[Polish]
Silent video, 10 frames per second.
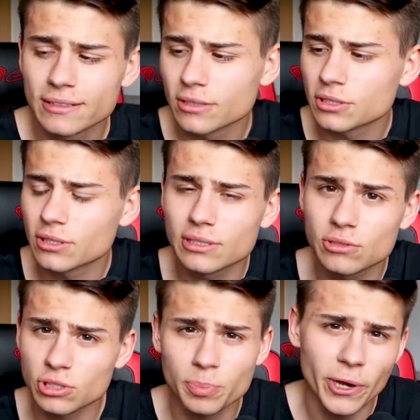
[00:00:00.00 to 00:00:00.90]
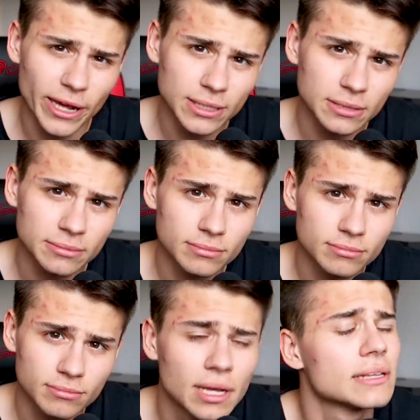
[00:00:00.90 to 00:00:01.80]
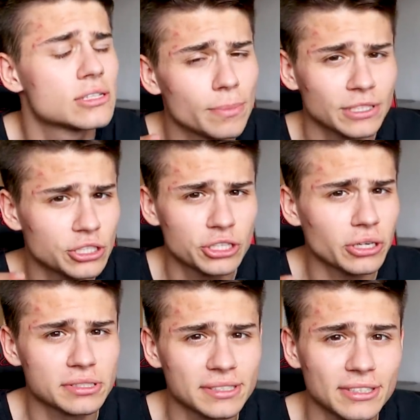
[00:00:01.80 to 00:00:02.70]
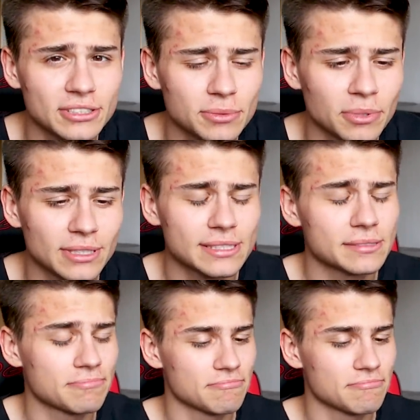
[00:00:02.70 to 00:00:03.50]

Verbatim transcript: Dlatego, że to jest duży projekt. Zobaczycie o co chodzi, bo jest